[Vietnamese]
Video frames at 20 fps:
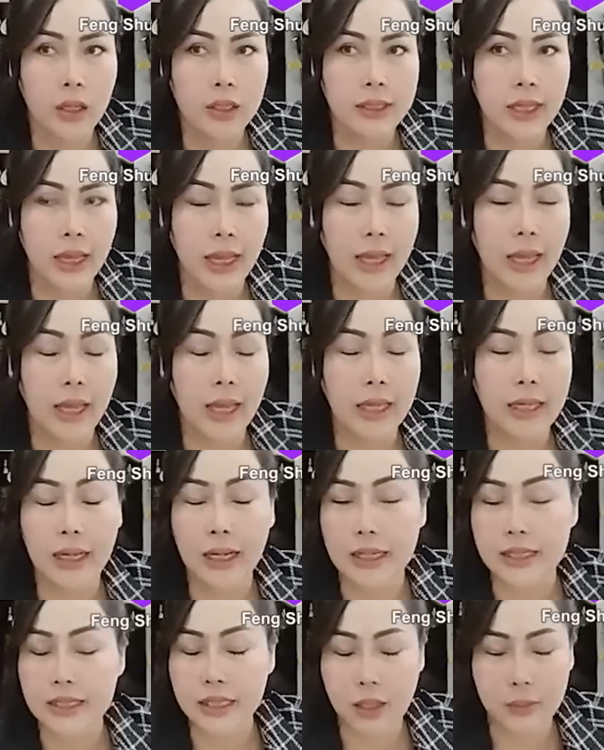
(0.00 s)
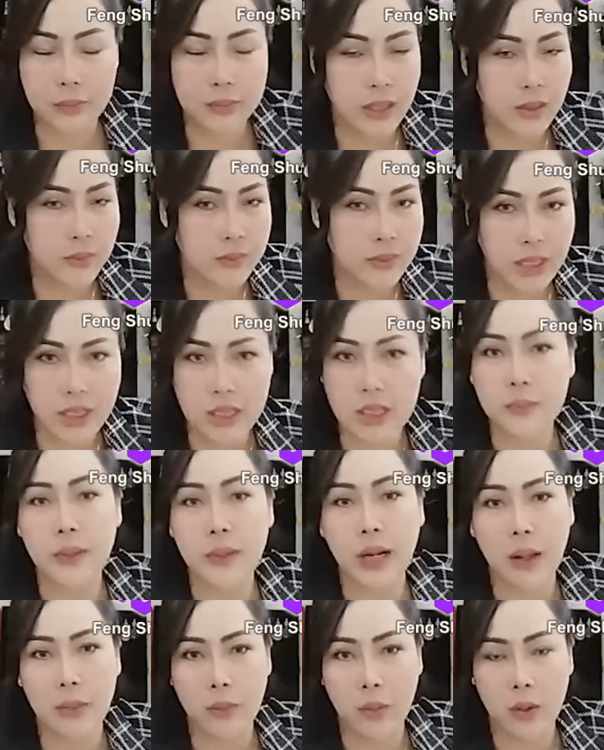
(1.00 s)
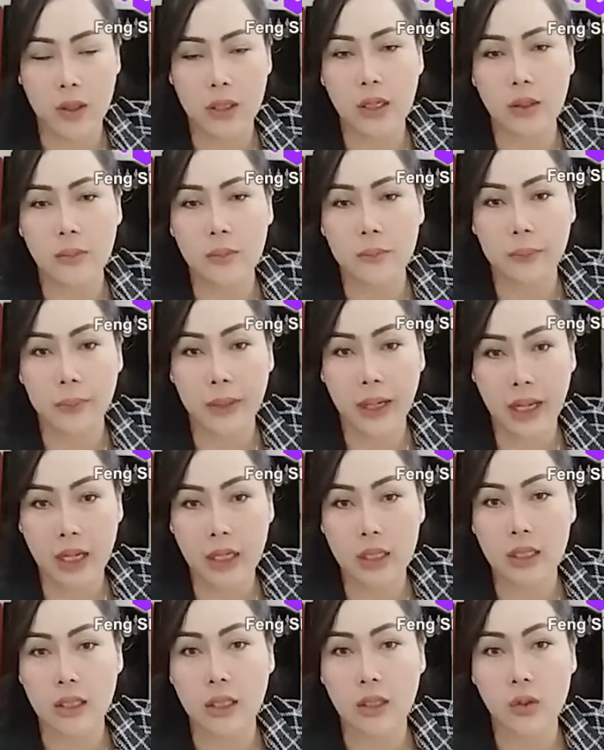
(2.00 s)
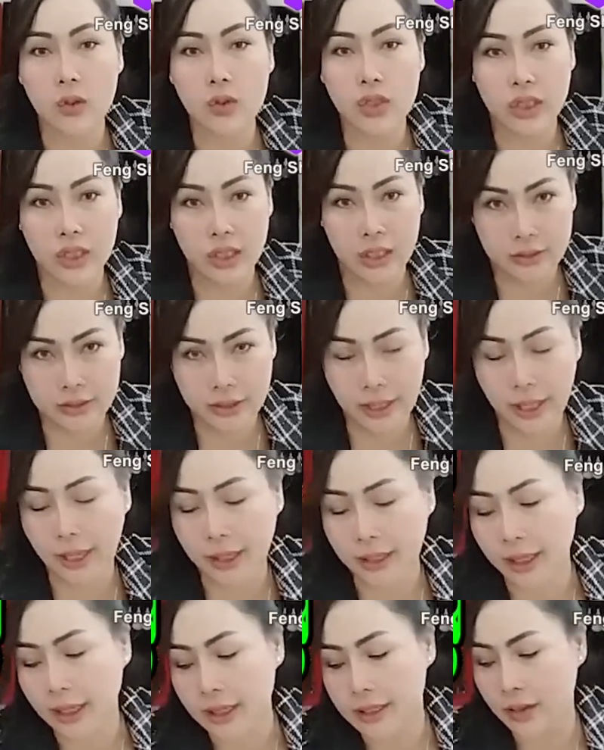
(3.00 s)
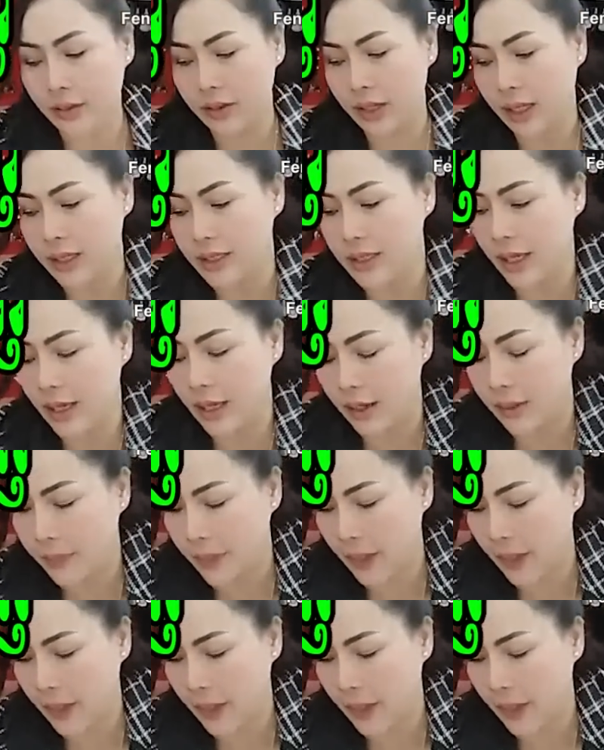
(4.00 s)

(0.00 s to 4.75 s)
trà hay nè để cho nam sen sen cứ pra po lương pra được không chuyển điện tè nát trà nát trà